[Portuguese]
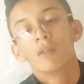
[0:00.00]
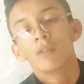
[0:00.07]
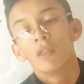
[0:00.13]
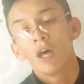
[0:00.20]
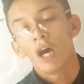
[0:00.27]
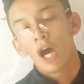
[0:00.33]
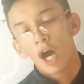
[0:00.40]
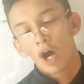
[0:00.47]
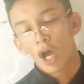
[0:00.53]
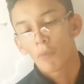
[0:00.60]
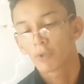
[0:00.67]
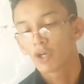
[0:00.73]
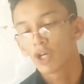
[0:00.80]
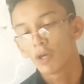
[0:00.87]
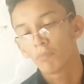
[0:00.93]
Não,
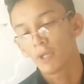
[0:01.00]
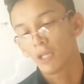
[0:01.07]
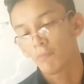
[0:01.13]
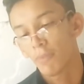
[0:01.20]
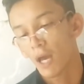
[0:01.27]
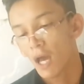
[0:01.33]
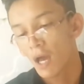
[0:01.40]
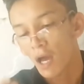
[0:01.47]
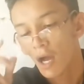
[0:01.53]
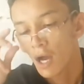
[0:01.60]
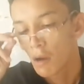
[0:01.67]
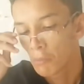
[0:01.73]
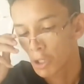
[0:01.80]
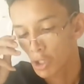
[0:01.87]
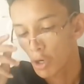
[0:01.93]
é porque eu ia pedir
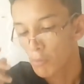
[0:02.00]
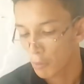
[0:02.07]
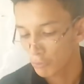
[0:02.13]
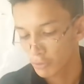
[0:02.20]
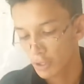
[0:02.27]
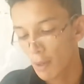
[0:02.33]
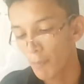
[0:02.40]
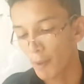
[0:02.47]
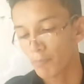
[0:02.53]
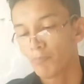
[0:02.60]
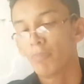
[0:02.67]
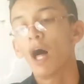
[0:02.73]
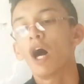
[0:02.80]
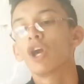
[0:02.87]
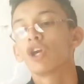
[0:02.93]
pra mãe comprar um
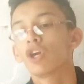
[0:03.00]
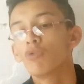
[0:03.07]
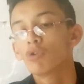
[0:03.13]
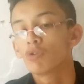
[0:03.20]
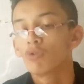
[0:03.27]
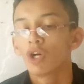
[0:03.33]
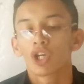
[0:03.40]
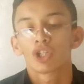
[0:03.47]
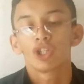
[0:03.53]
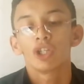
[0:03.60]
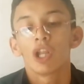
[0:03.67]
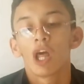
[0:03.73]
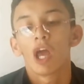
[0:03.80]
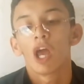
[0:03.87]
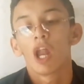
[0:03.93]
sapato pra eu e uma
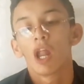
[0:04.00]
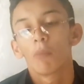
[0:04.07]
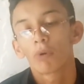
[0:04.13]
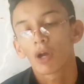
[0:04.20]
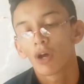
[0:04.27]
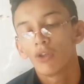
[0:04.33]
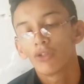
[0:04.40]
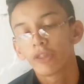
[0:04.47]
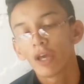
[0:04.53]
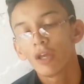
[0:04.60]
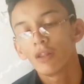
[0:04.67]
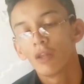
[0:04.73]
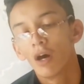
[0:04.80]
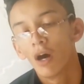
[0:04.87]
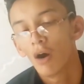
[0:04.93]
chinela, porque eu não
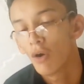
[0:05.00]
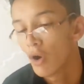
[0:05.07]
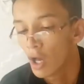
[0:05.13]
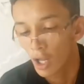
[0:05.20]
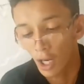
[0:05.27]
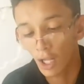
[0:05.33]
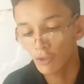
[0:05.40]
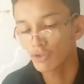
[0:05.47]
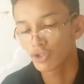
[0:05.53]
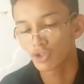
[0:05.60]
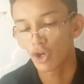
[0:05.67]
tenho não, lá no